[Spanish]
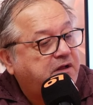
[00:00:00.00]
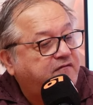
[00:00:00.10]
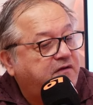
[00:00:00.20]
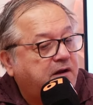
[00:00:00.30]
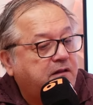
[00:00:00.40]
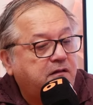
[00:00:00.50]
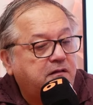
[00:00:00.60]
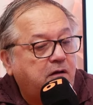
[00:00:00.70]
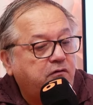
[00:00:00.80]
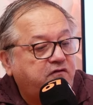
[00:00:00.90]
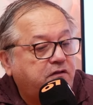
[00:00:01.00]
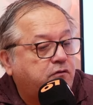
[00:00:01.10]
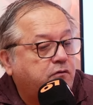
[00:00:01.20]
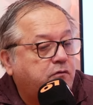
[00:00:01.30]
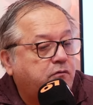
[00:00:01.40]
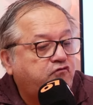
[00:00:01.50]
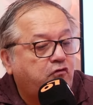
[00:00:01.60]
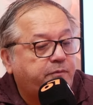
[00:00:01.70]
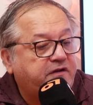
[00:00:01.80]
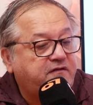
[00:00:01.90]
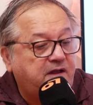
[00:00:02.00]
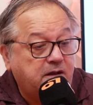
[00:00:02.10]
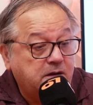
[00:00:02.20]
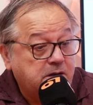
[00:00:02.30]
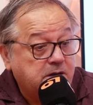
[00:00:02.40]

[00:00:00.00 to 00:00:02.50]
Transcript: casi garantizado, excepto sorpresa